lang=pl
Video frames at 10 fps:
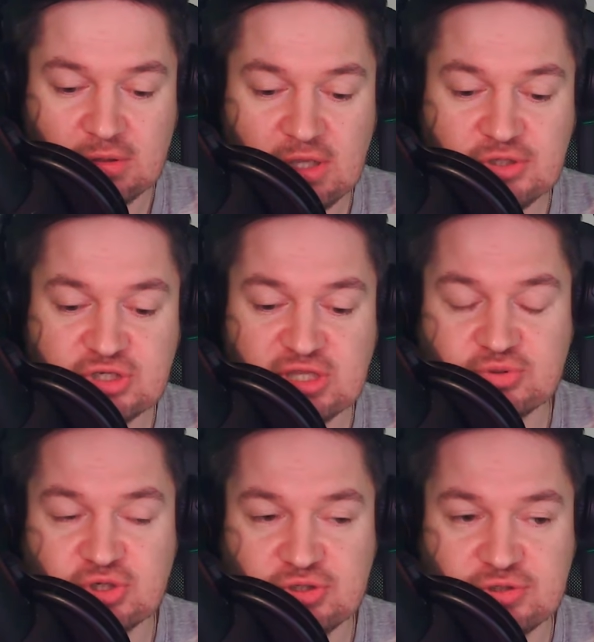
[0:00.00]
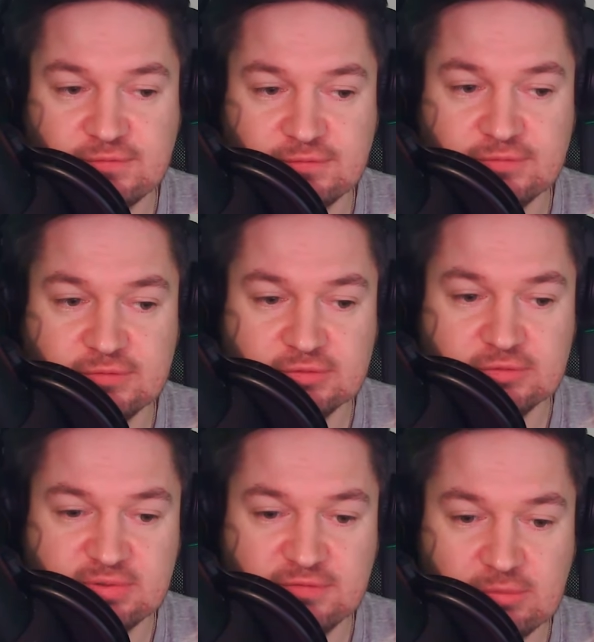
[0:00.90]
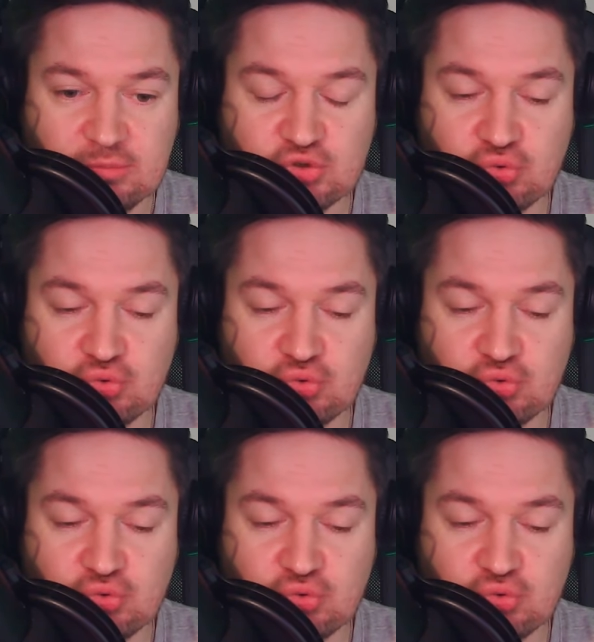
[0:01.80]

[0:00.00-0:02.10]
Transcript: nie idzie naprzeciw y, pewnemu